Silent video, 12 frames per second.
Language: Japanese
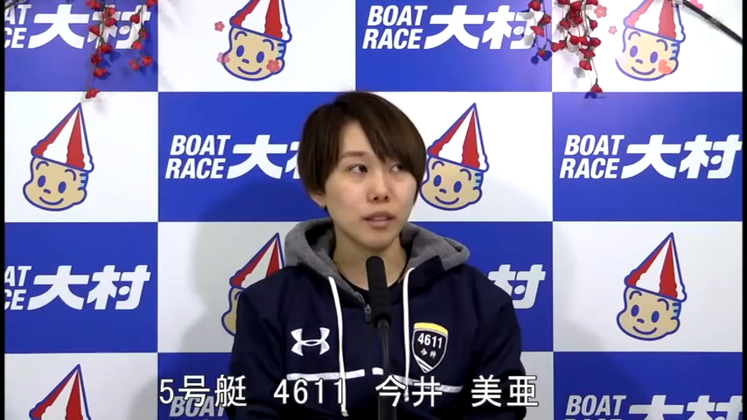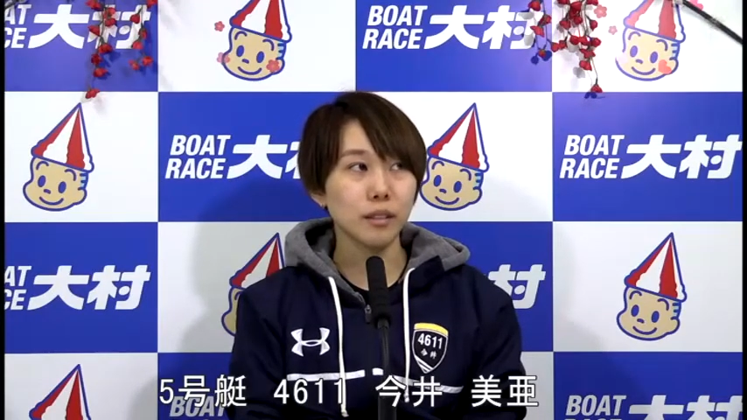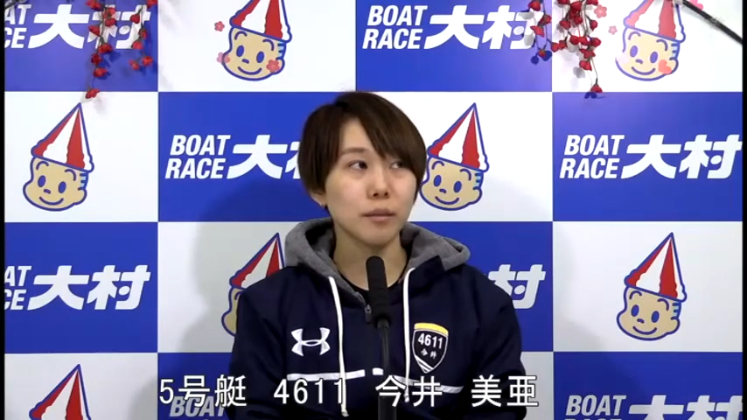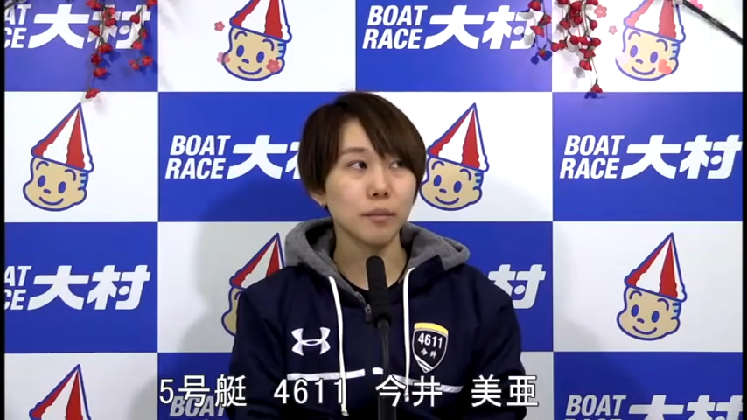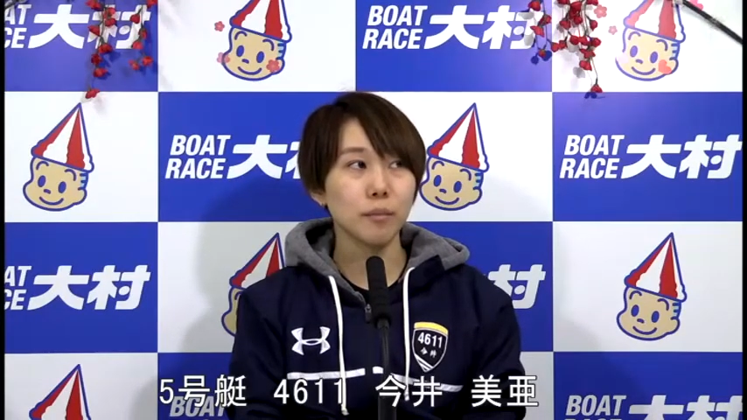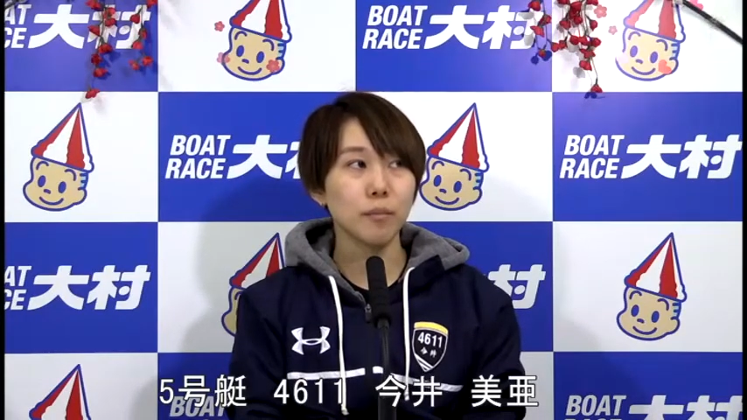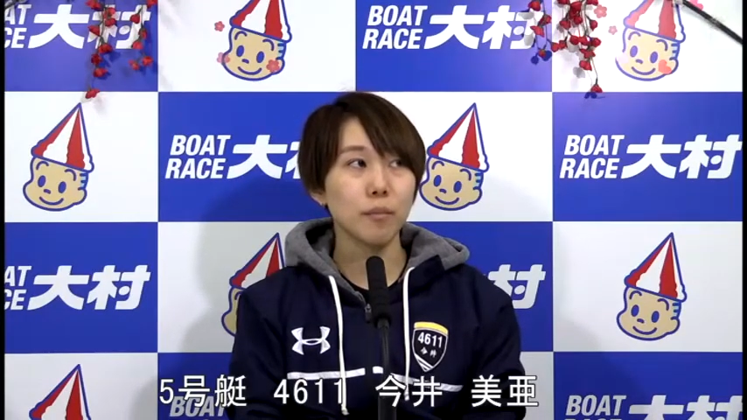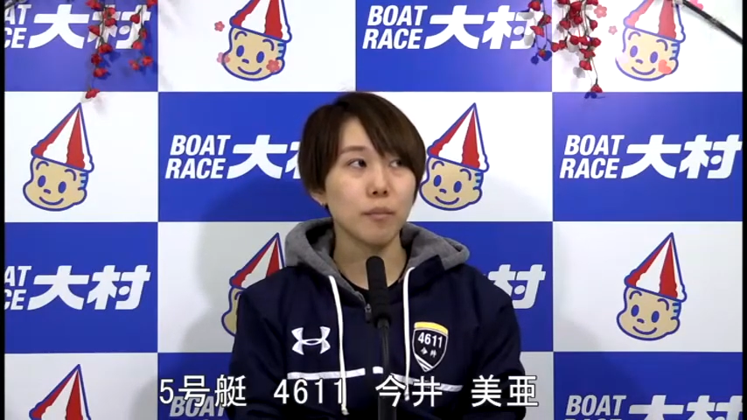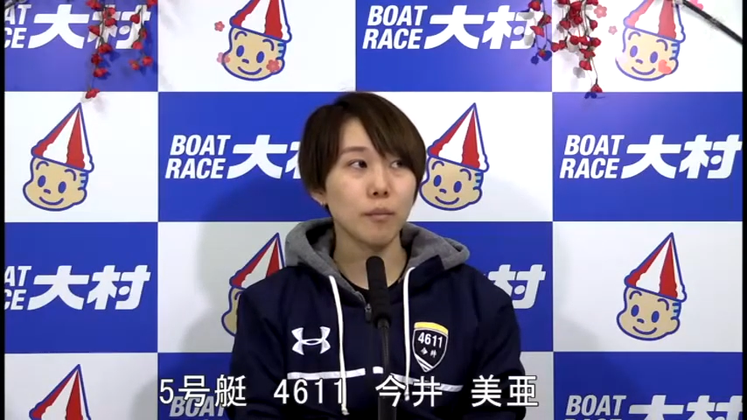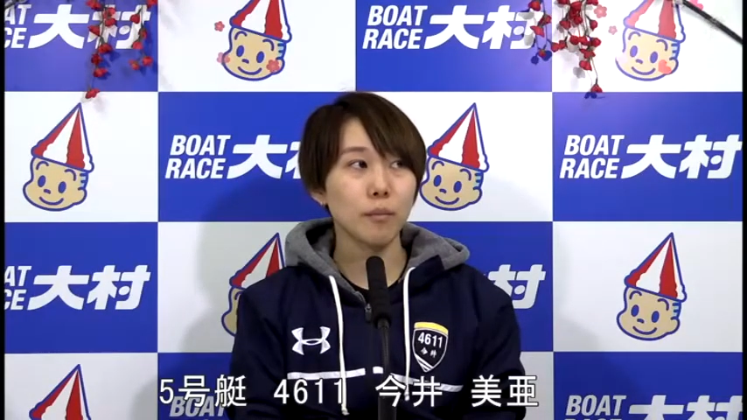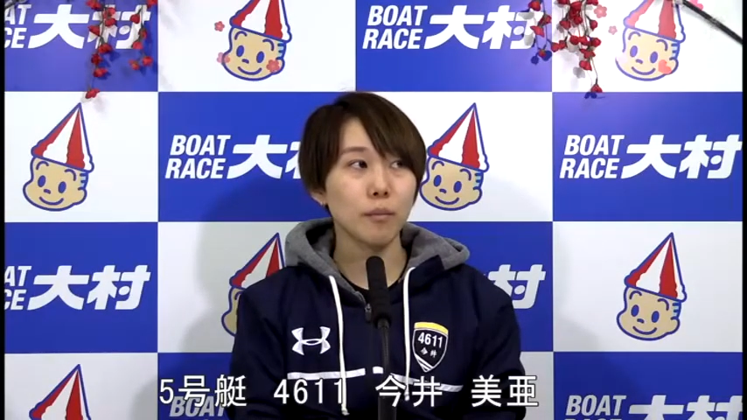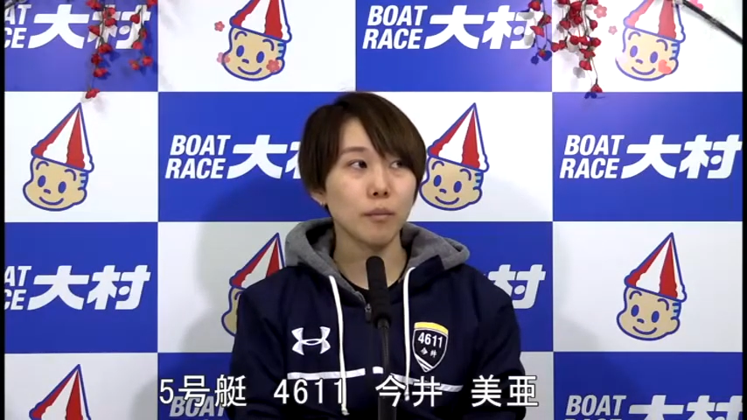い、
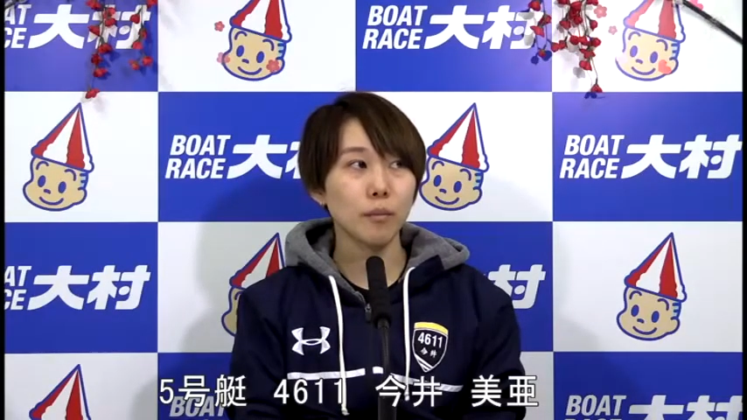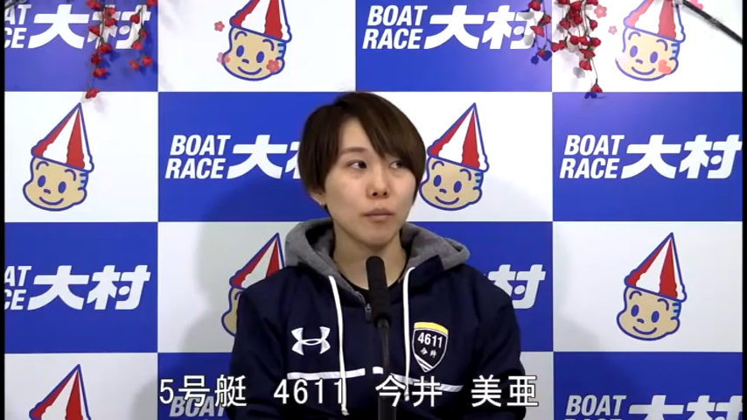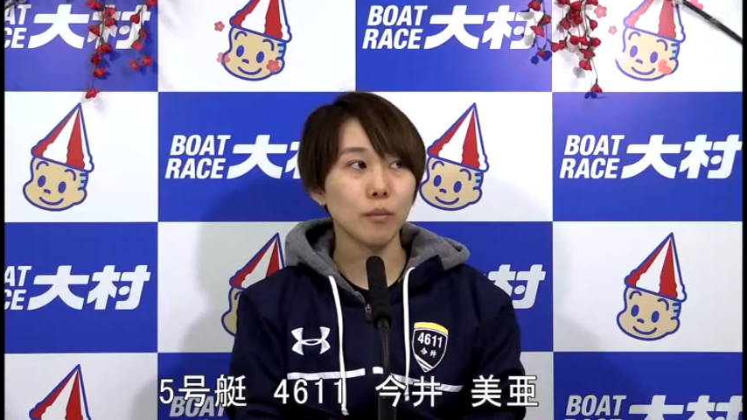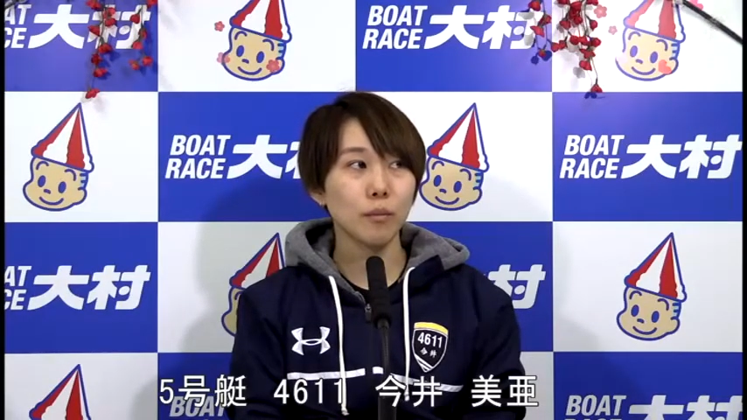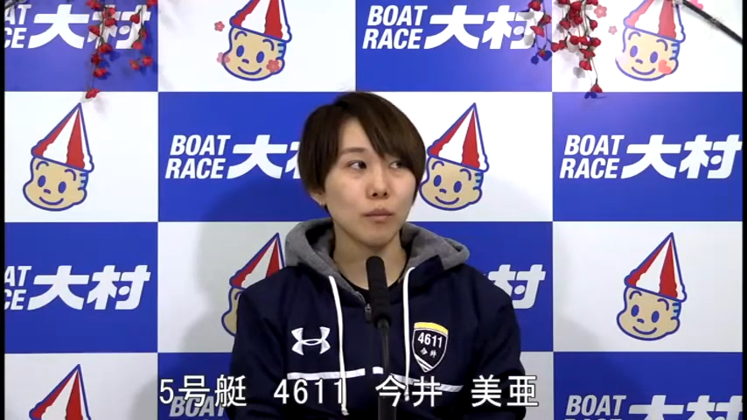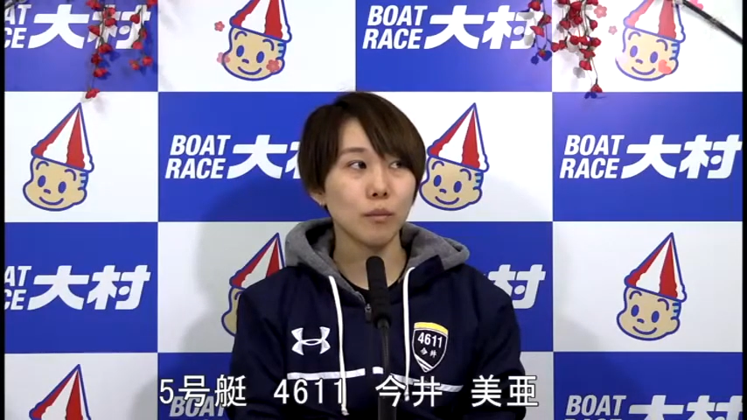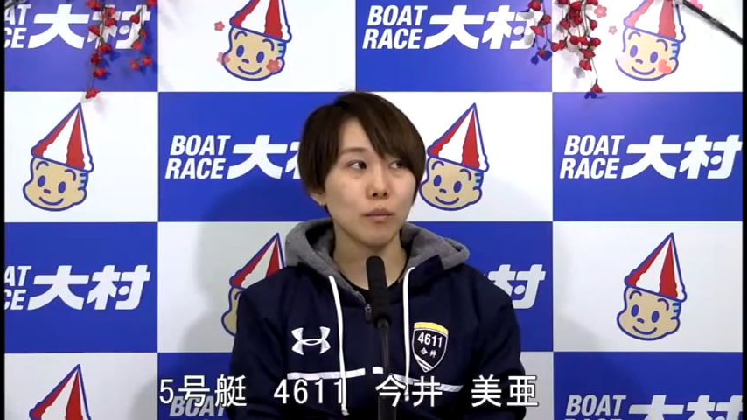しっかりしていた